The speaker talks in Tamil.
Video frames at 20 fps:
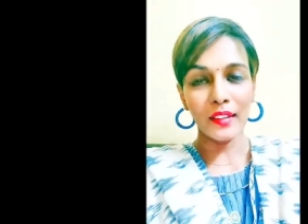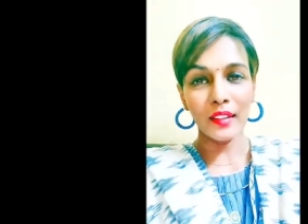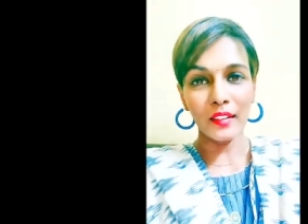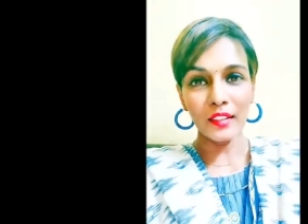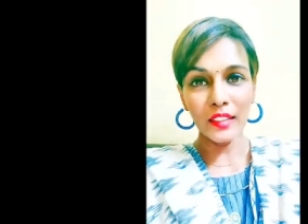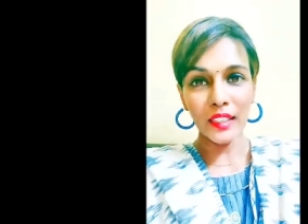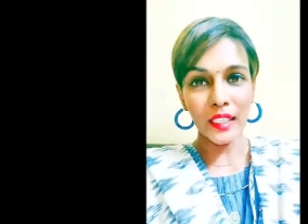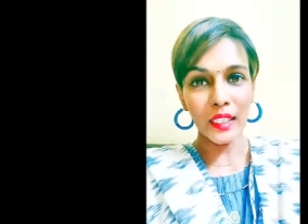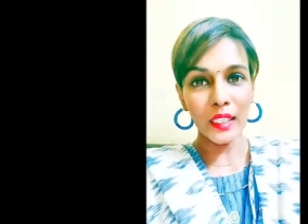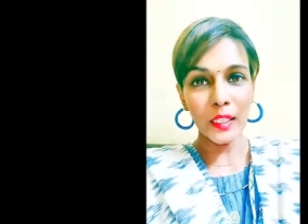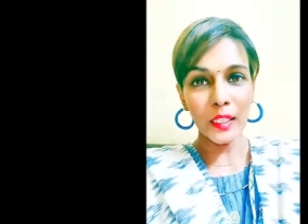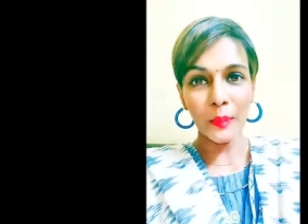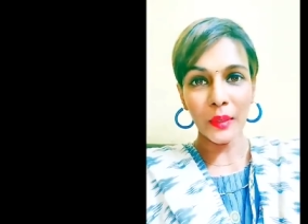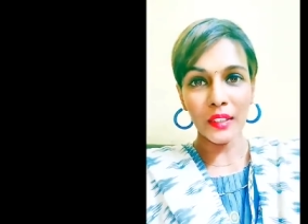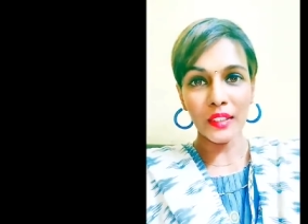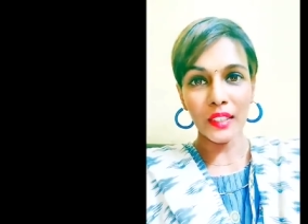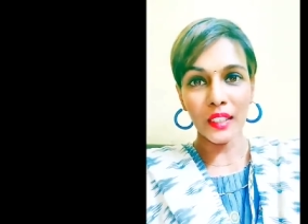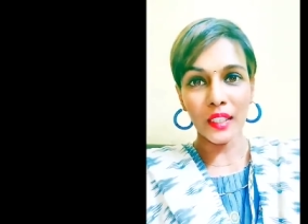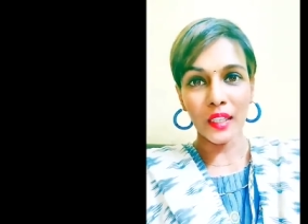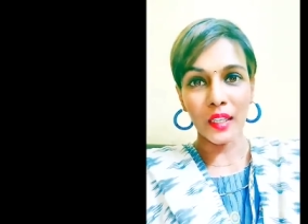அதாவது என்ன
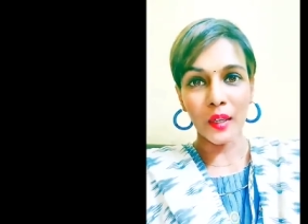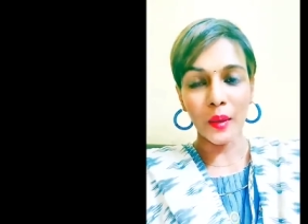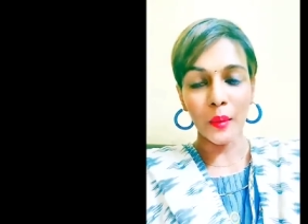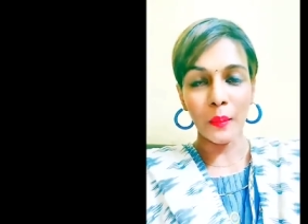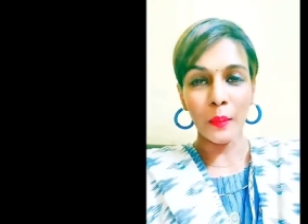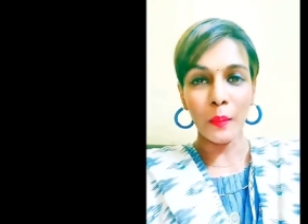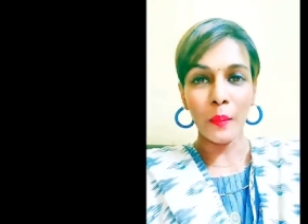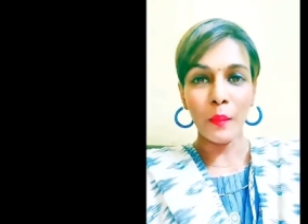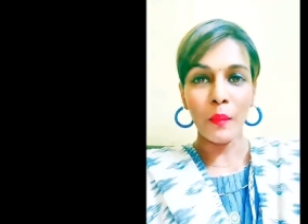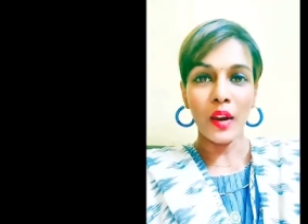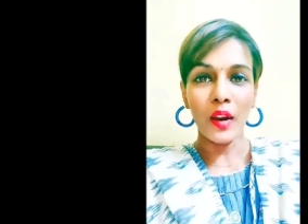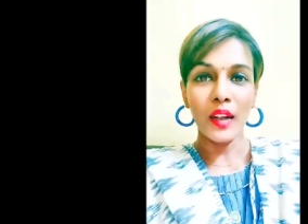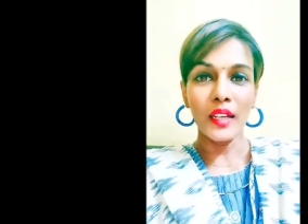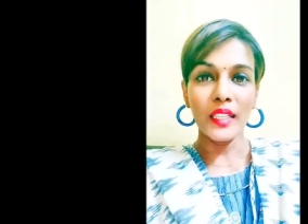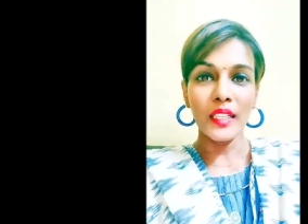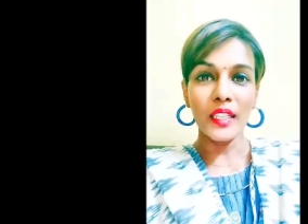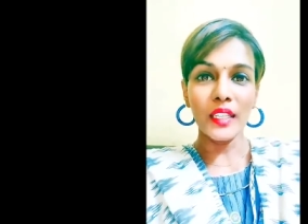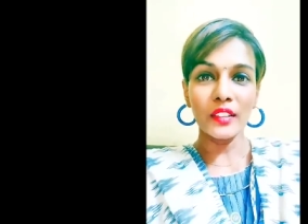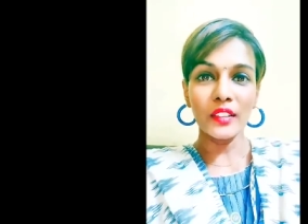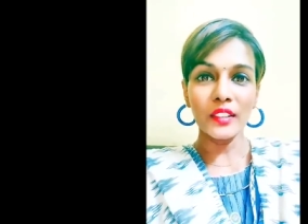பாத்தீங்கன்னா
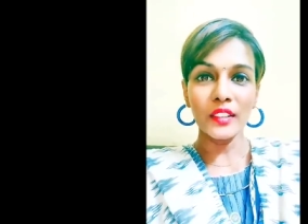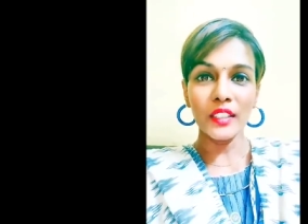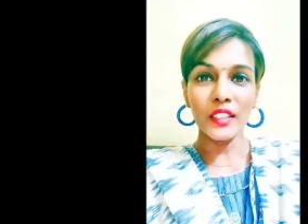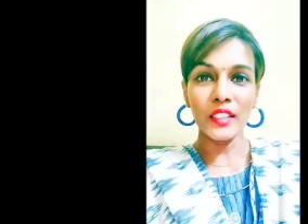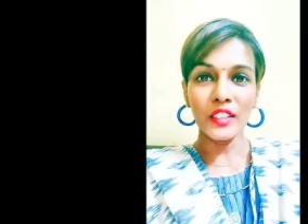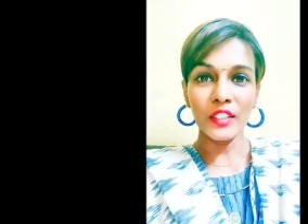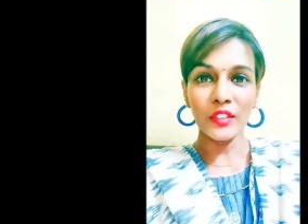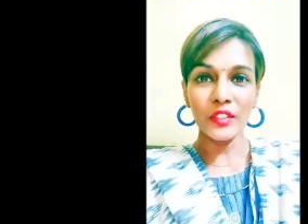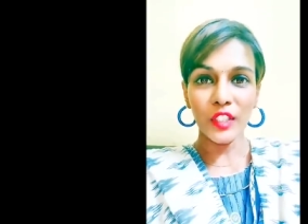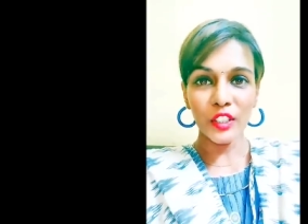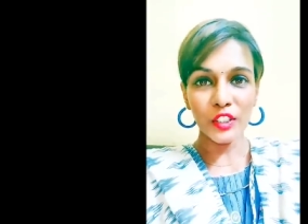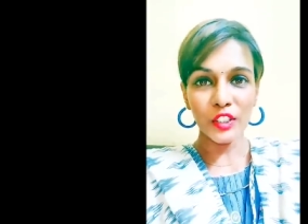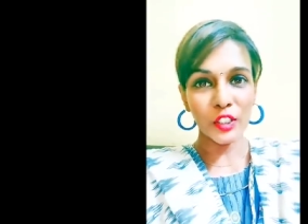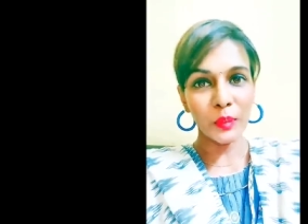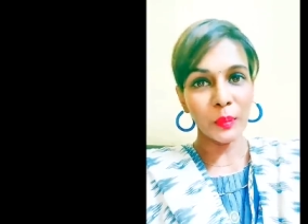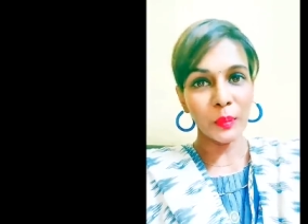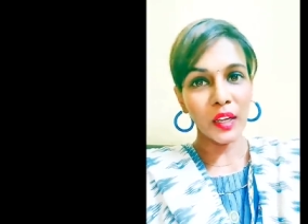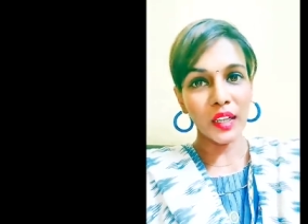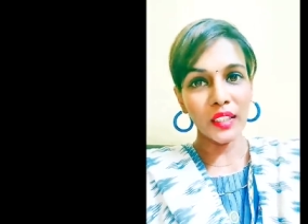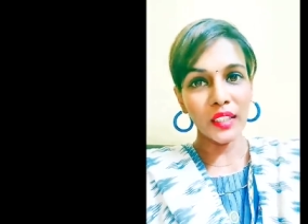இருபத்தஞ்சு
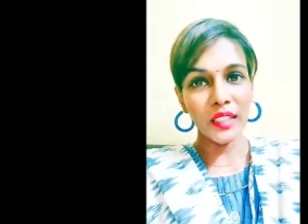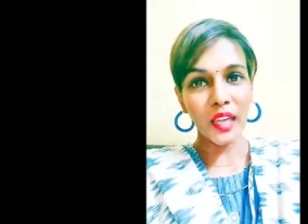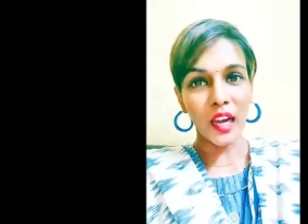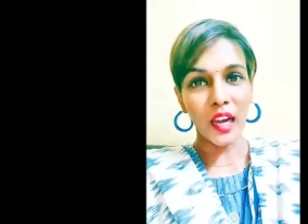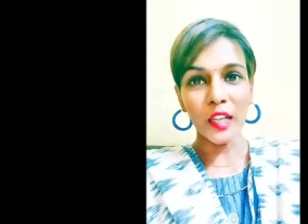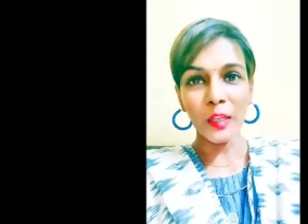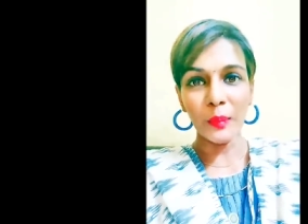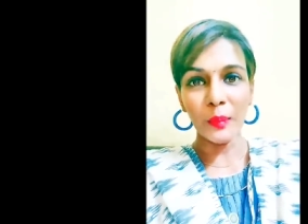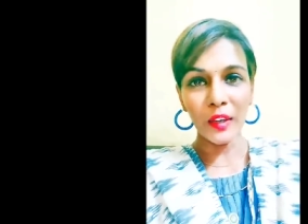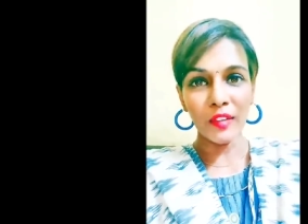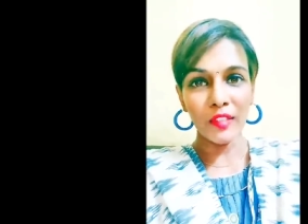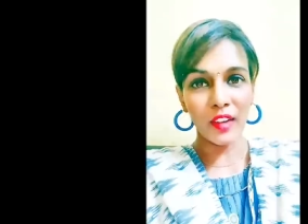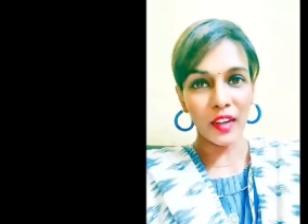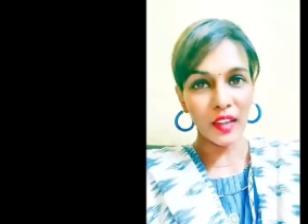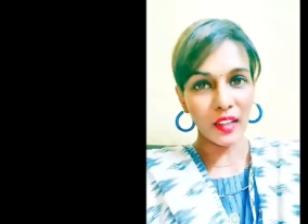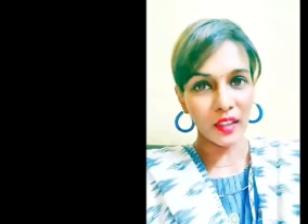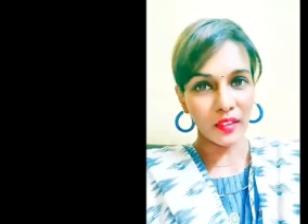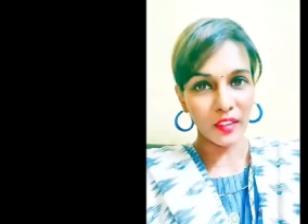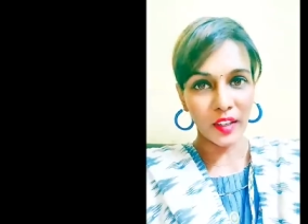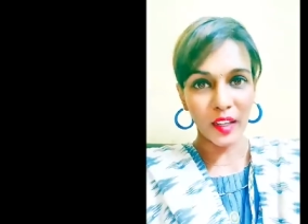வருஷமா யாருமே
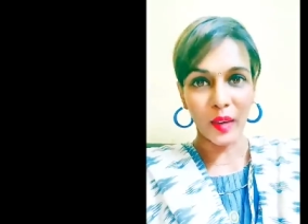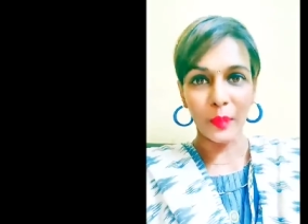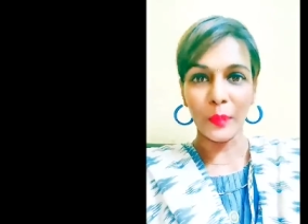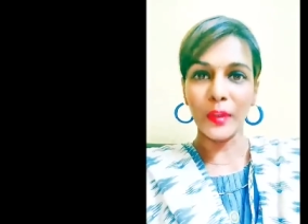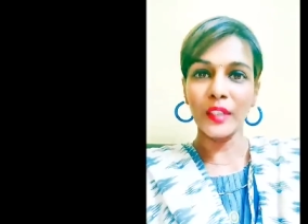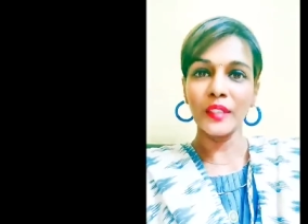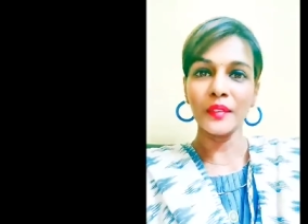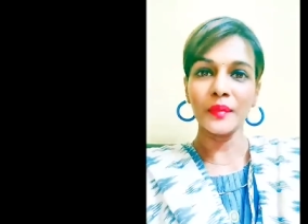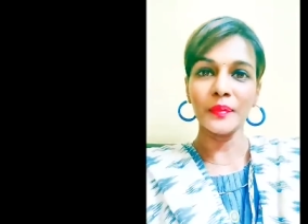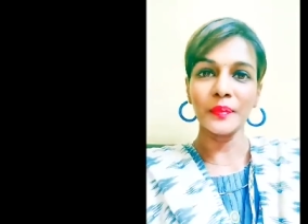வளர விடாம